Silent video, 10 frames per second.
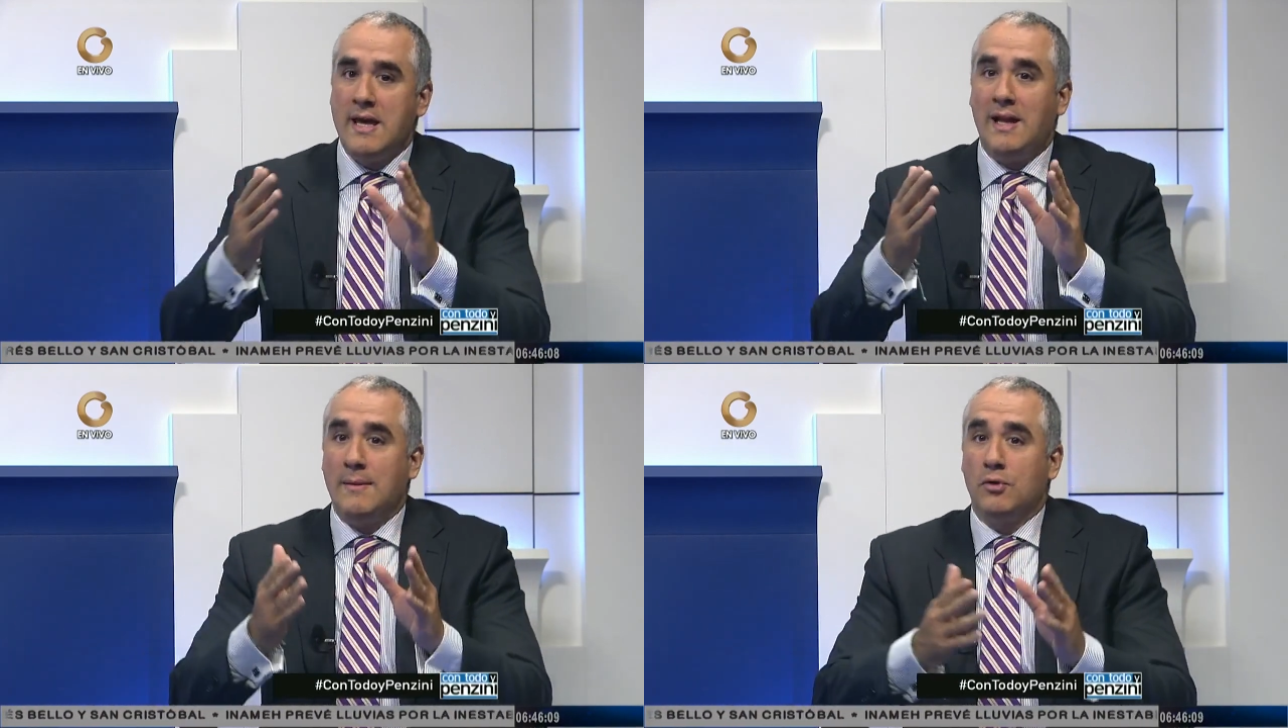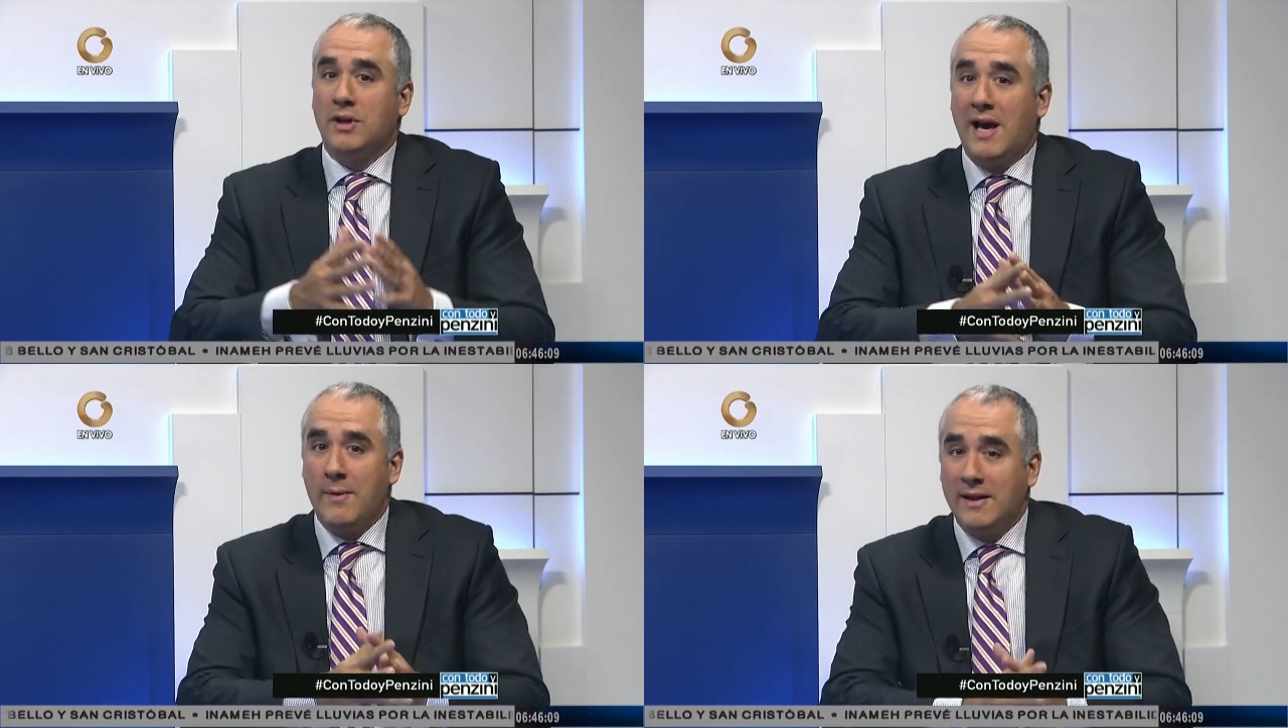y el
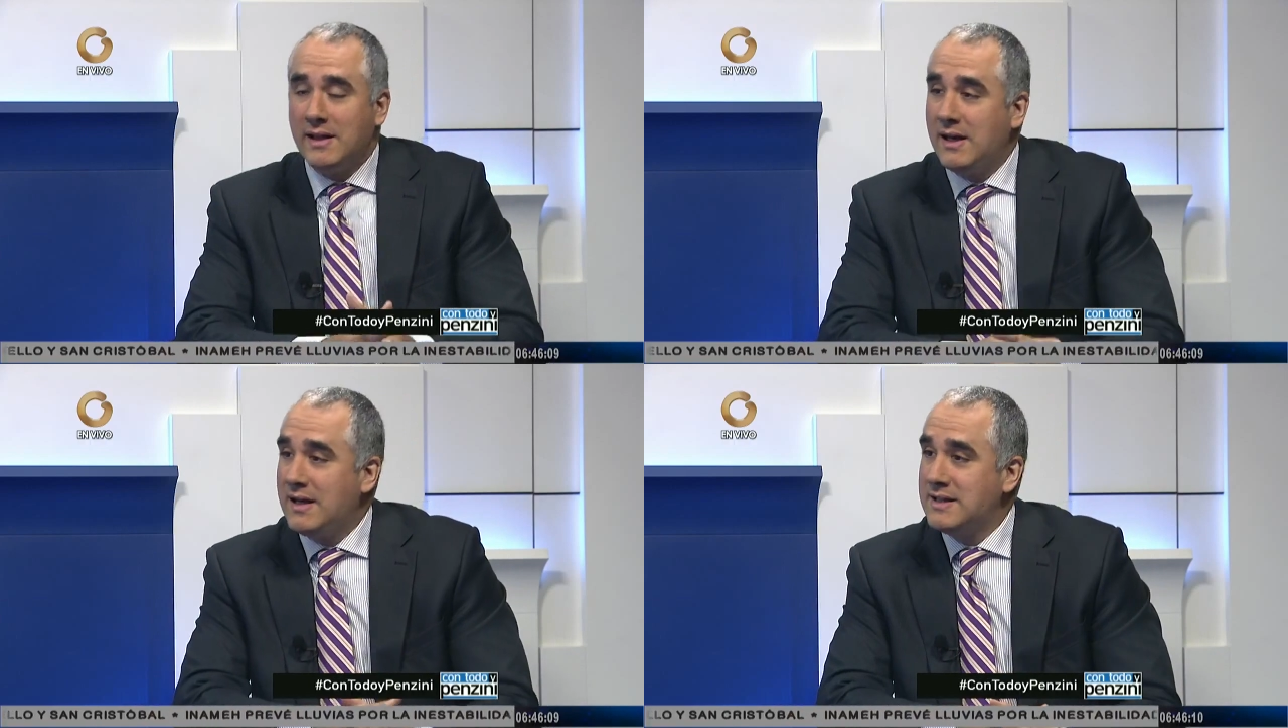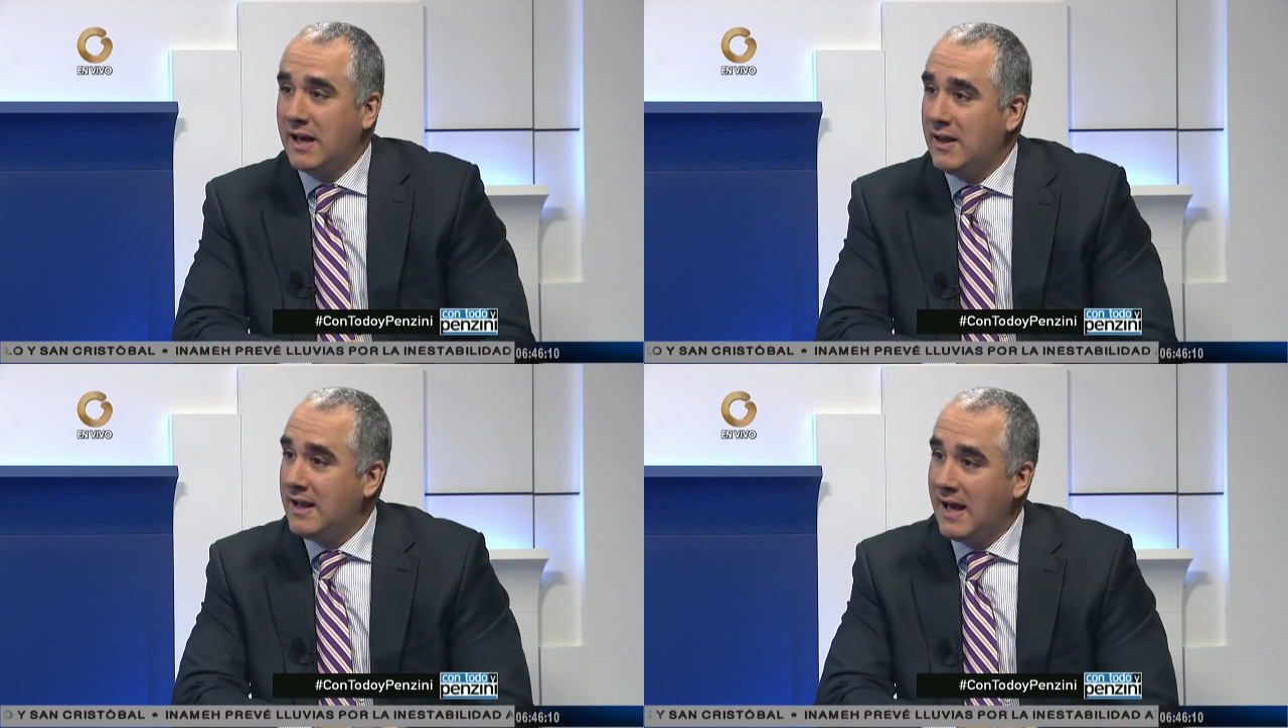desmontaje va a tener que
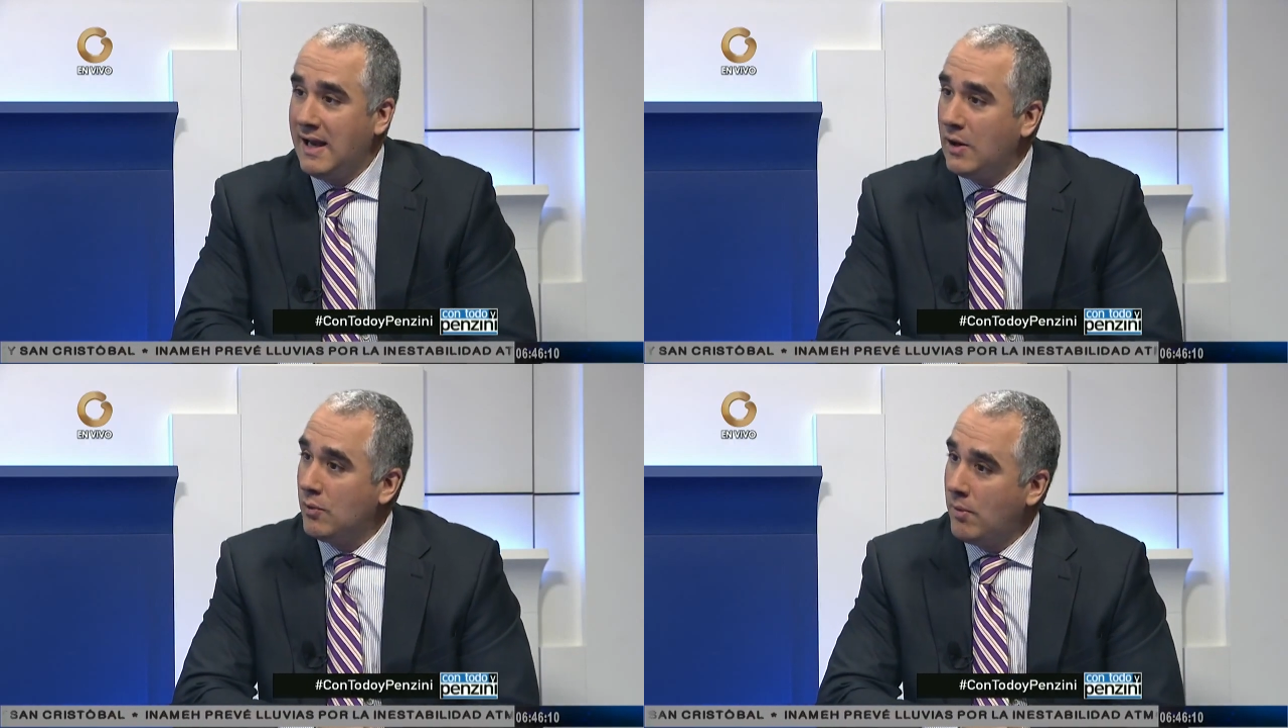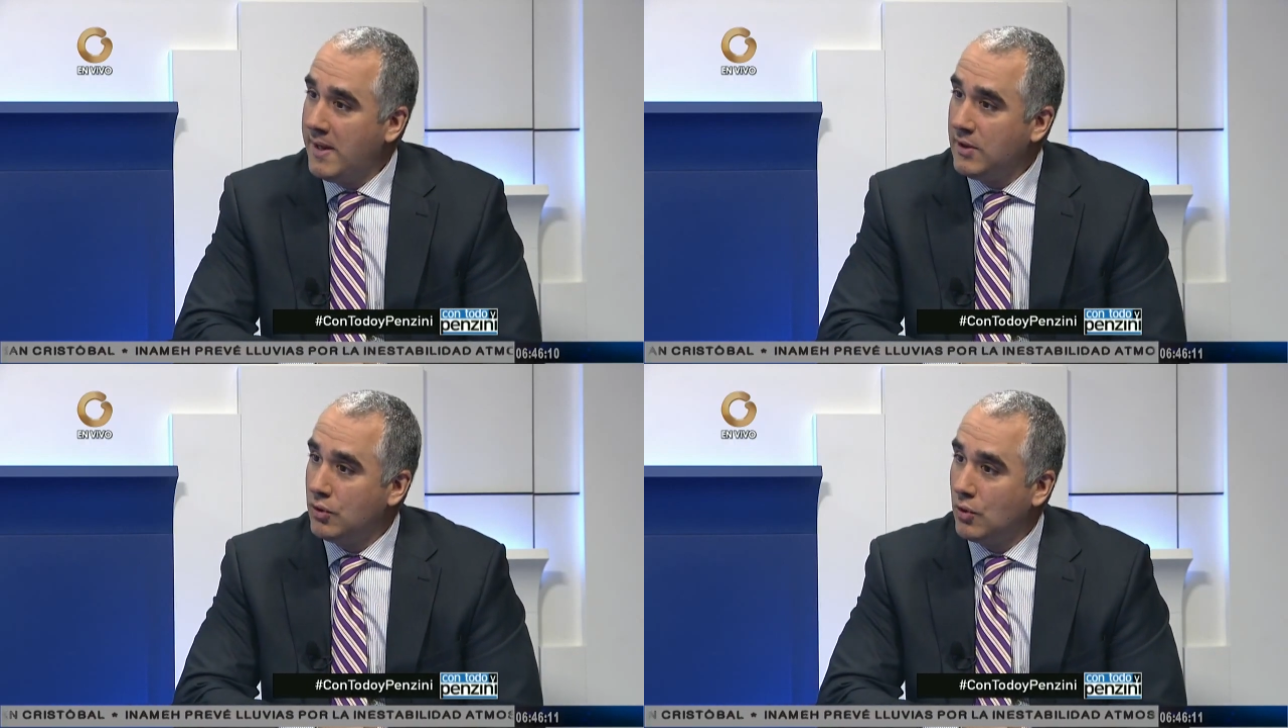ser radical en algún
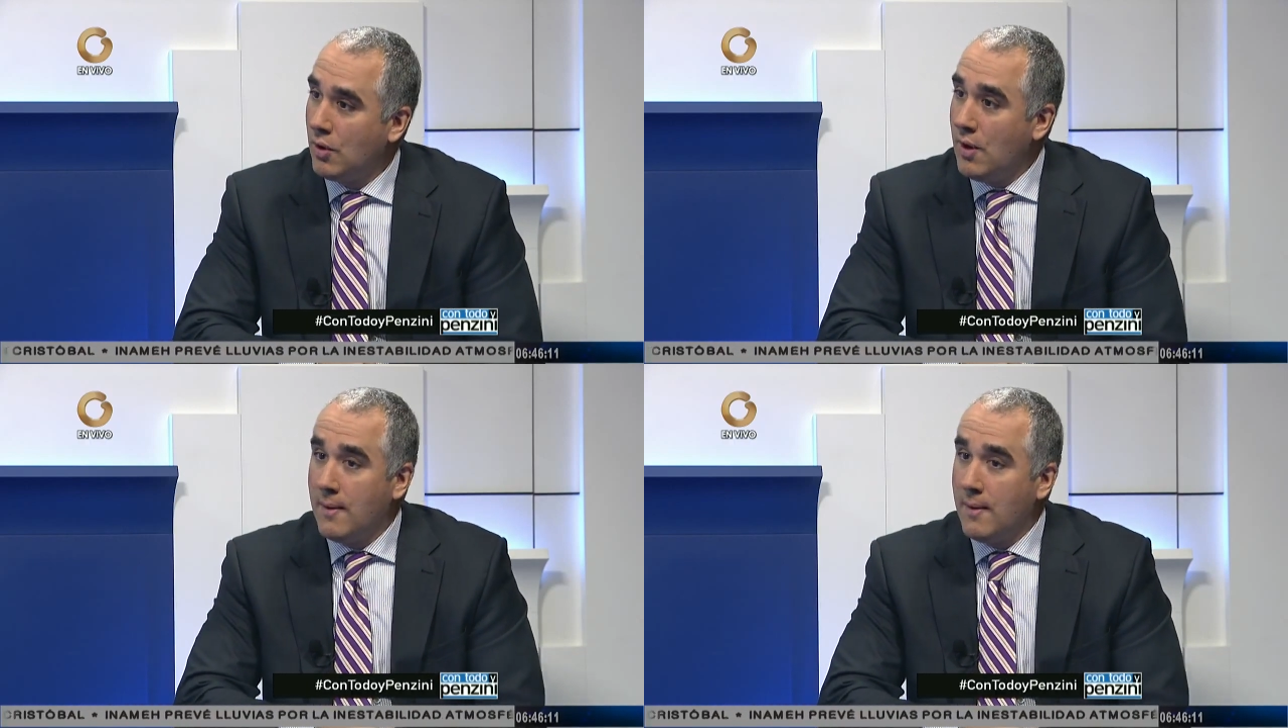momento,